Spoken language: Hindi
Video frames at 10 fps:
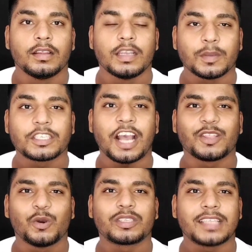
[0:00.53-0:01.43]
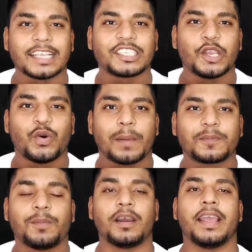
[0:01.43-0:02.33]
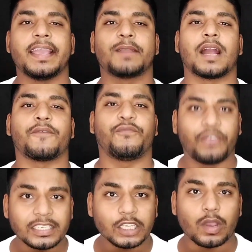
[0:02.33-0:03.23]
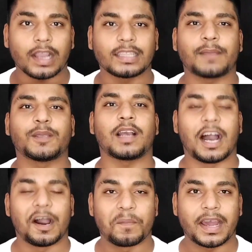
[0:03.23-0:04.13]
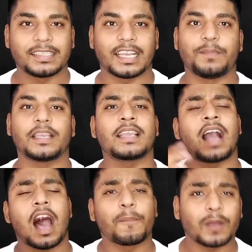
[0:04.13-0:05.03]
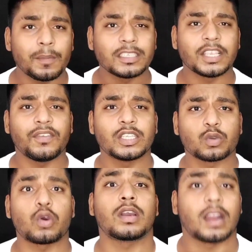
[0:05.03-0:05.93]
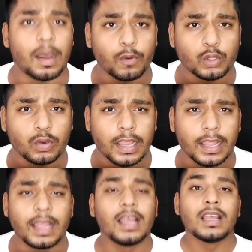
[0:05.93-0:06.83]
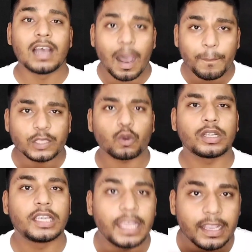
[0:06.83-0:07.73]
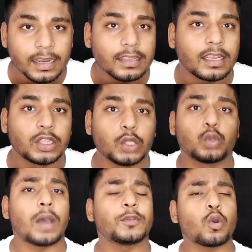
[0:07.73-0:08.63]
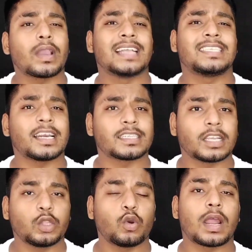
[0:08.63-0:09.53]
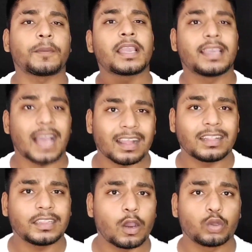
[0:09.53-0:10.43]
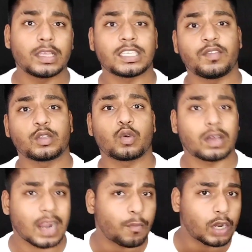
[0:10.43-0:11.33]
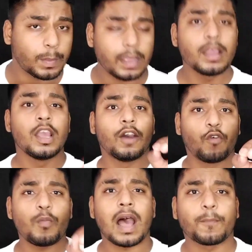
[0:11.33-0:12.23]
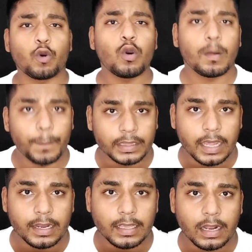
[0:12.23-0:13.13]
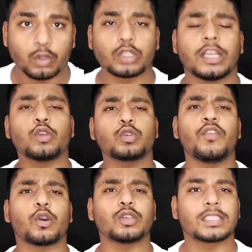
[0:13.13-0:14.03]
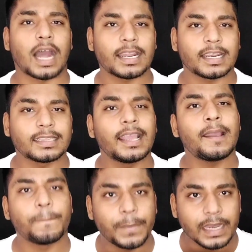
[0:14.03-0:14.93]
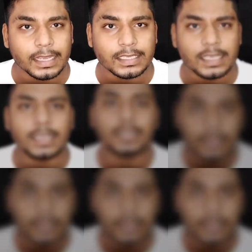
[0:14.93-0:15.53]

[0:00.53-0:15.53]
नमस्कार दोस्त कैसे हो आप सब एक बार फिर से स्वागत है आप सबका हमारे चैनल पर आपका भी सिविल स्कोर खराब हो चुका है आप भी इसको ठीक करना चाहते हो तो आप इसको कैसे कर सकते हो और आपकी क्या गलतियां होती है सिविल स्कोर खराब होने में वो मैं आपको बताने जा रहा हूं तो चलिए दोस्तों वीडियो को स्टार्ट करते हैं बिना किसी